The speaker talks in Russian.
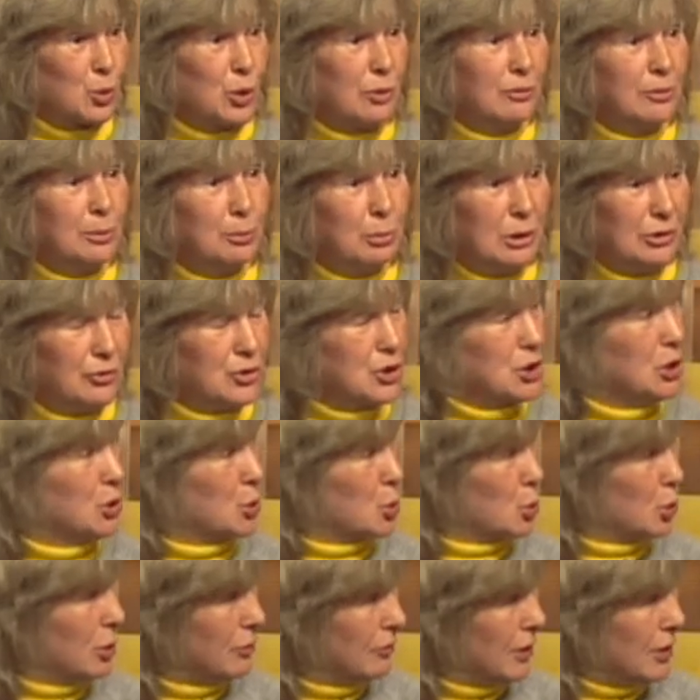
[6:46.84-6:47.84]
руко
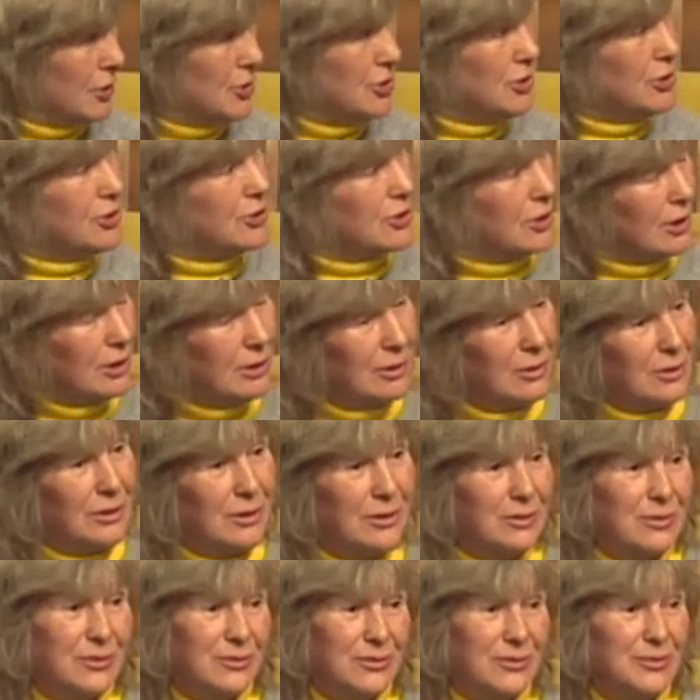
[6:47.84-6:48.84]
бывший руководитель
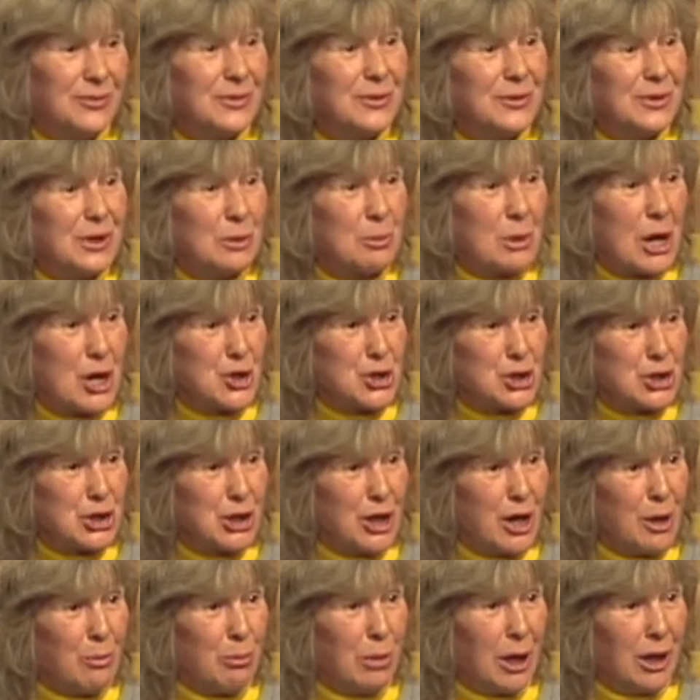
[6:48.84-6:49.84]
э,
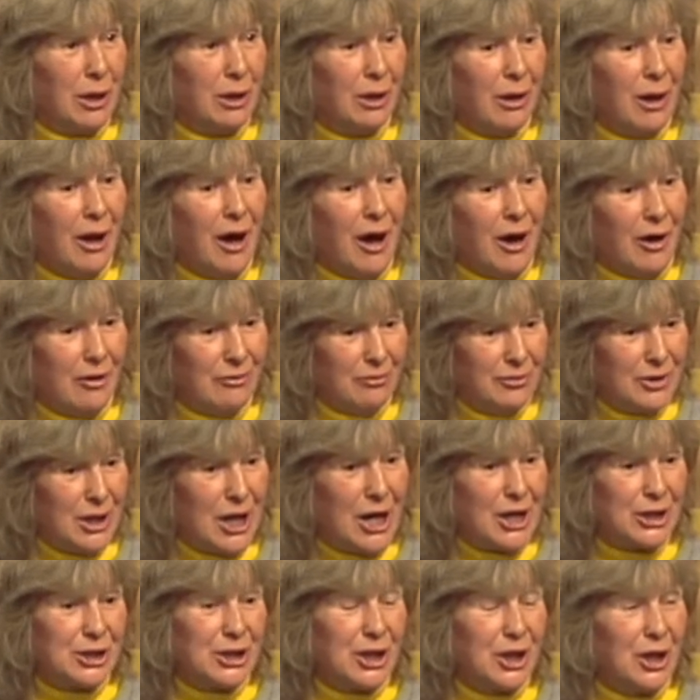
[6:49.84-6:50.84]
Доброштаба
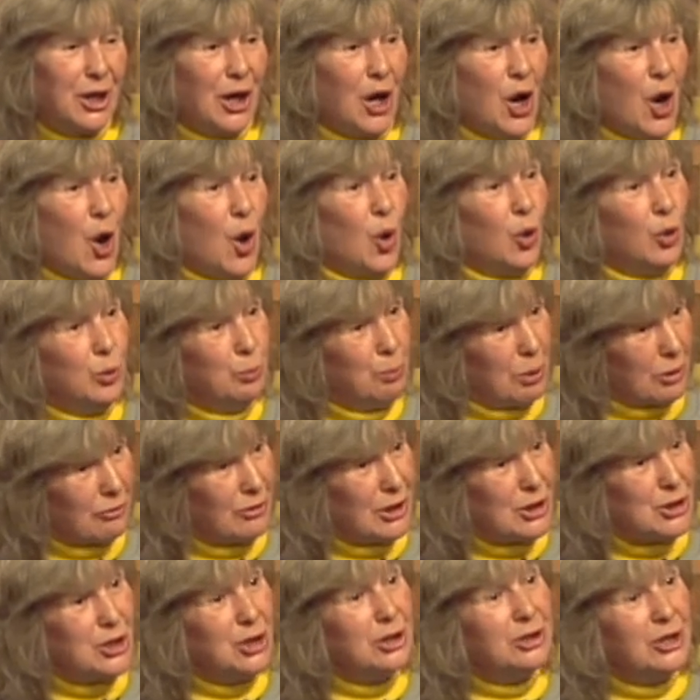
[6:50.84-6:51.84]
Влад, он
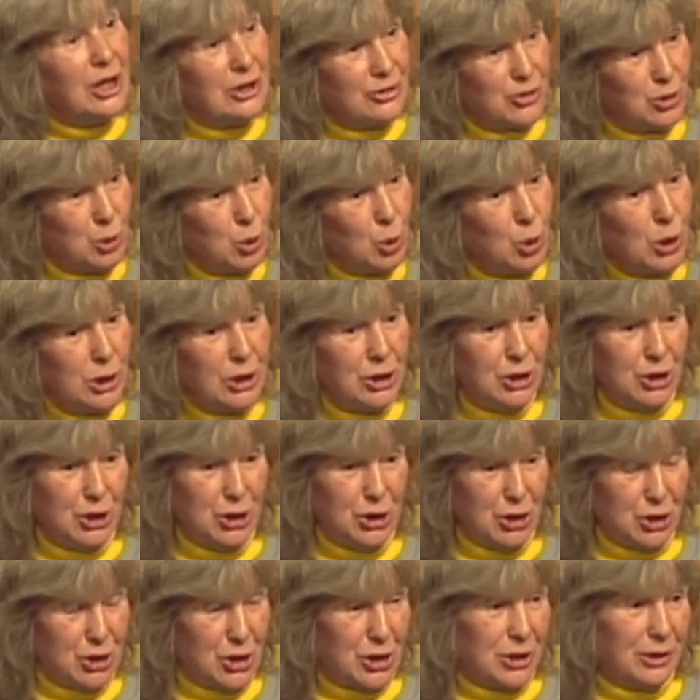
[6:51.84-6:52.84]
проводил
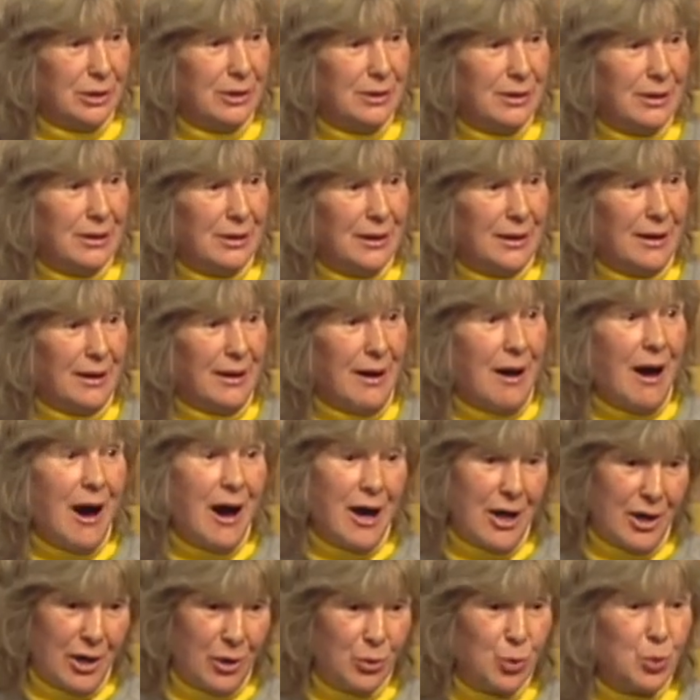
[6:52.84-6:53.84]
настольные игры.
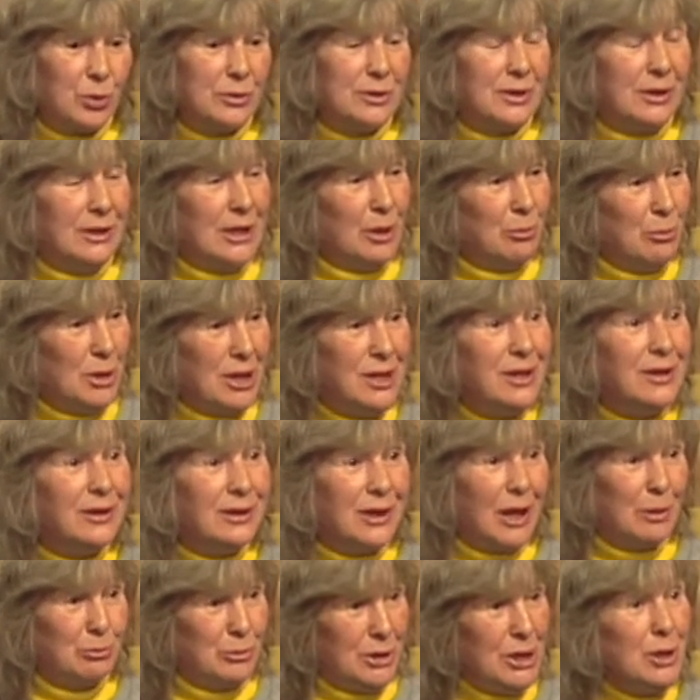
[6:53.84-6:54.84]
А он, на,
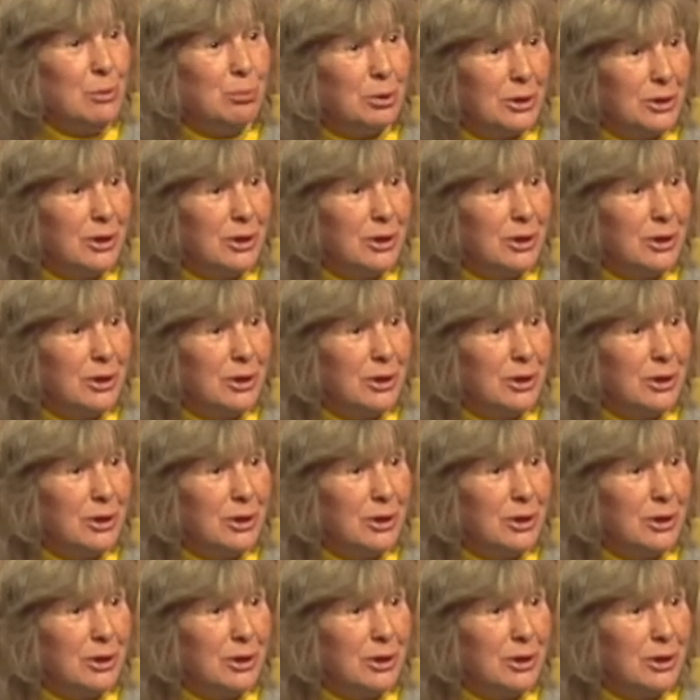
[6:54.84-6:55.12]
на мне